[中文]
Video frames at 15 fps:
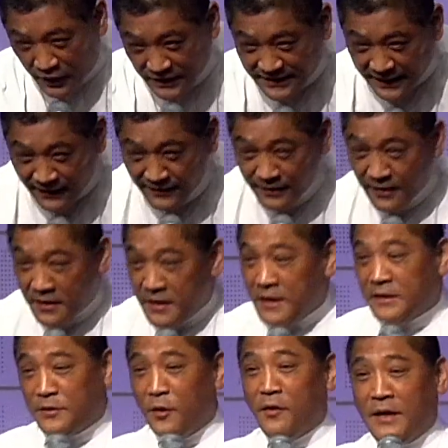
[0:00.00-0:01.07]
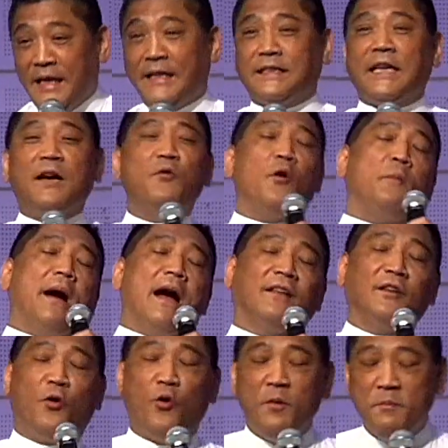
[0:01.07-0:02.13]
一针，结果呢一针我马上
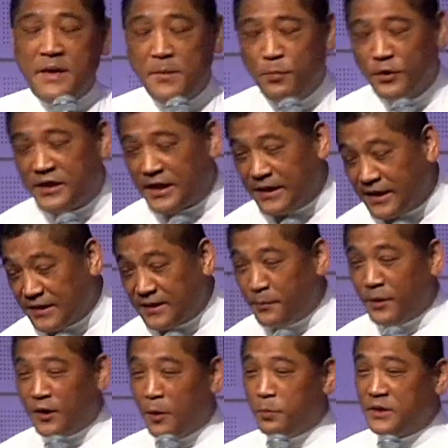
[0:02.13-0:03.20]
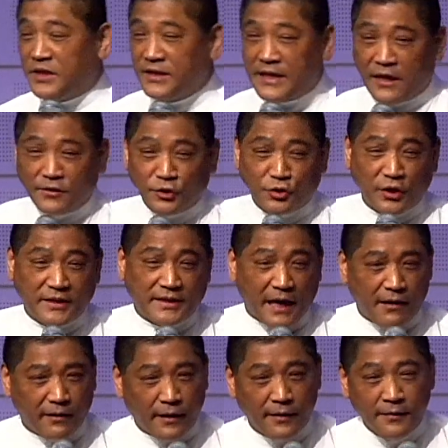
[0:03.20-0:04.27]
就昏迷不醒了，什么都不知道就睡
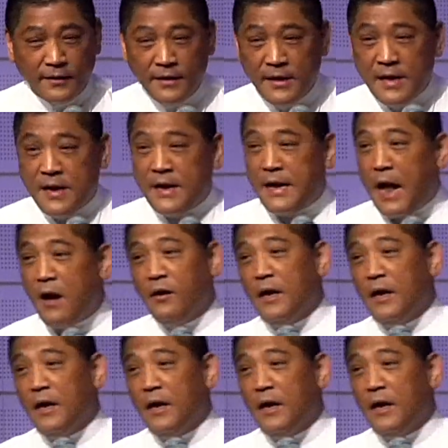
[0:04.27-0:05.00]
着了。然后